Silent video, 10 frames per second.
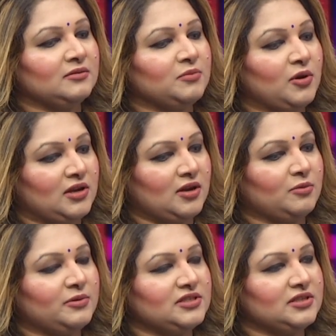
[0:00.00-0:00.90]
বলা
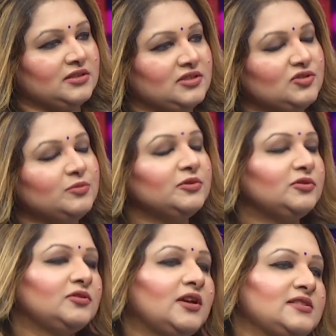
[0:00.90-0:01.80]
হবে যে ট্রিবিউট
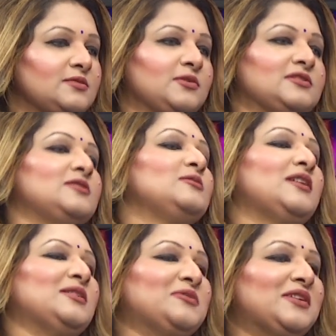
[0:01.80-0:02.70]
টু গাজী মজারুল
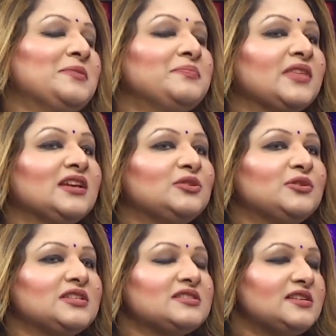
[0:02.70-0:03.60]
আনোয়ার তো
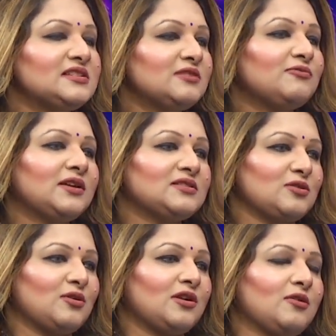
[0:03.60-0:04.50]
এটা সিজন ওয়াইজ
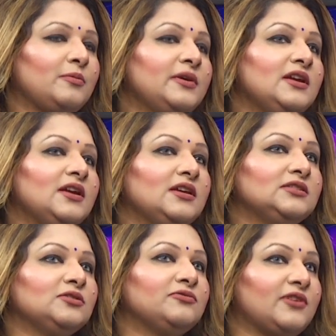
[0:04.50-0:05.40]
করা হবে
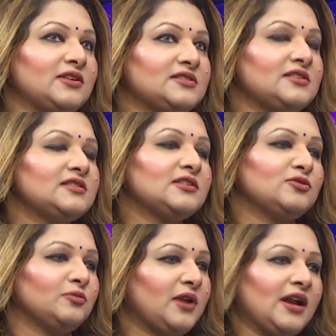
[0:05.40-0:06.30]
তো ফার্স্ট সিজনে
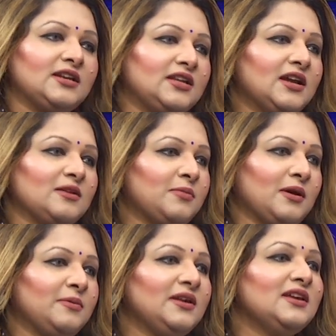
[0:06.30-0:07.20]
তোমরা আটটি গান
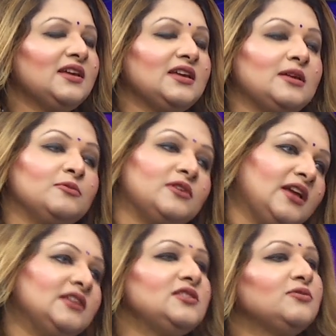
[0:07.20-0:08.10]
পাবে এবং
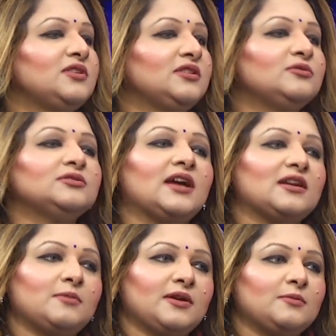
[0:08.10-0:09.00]
এটিও কিন্তু
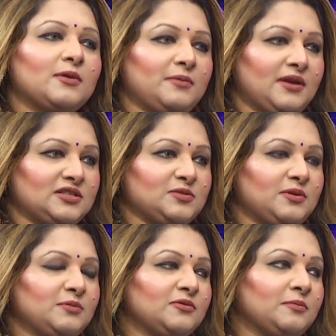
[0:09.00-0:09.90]
ধারাবাহিকভাবে আসবে
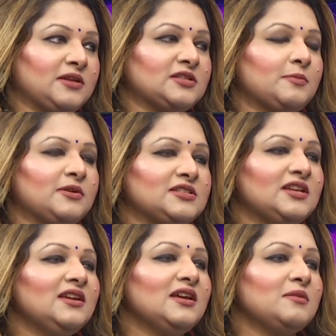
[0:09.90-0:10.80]
এবং পাশাপাশি
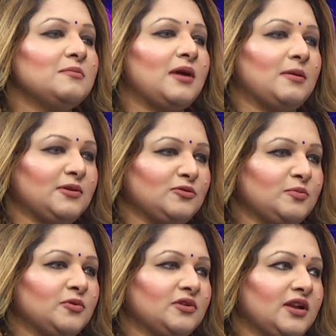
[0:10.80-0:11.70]
বাবার
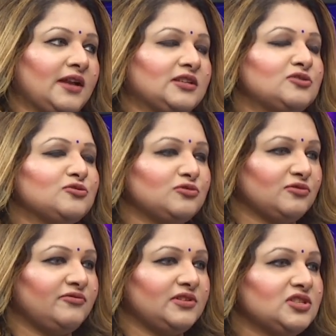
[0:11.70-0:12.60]
উপর একটা ছোট্ট
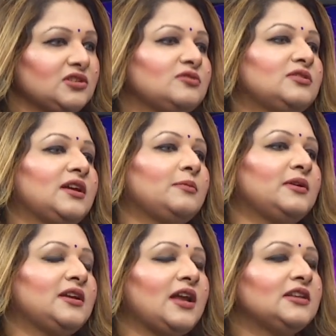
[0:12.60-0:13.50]
ফিচারও থাকবে
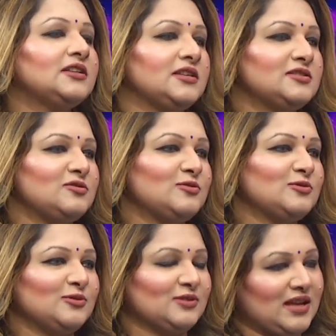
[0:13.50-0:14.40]
গানের
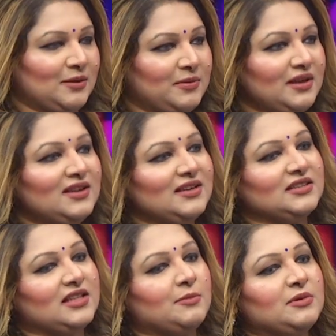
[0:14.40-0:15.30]
হিস্ট্রিগুলোও থাকবে
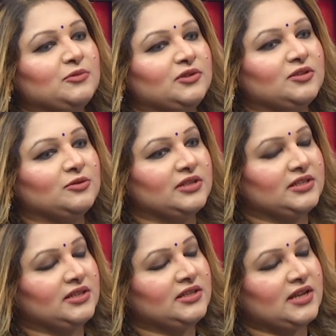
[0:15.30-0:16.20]
আমি মনে করি
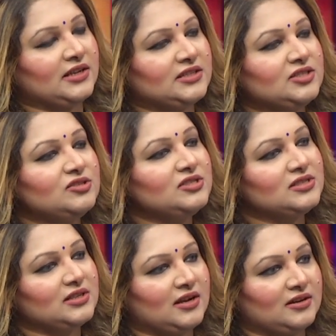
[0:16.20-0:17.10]
এটা একটা
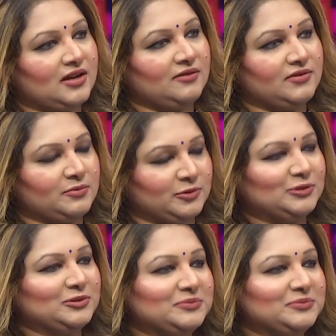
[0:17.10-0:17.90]
ডিজিটাল আর্কাইভের মতো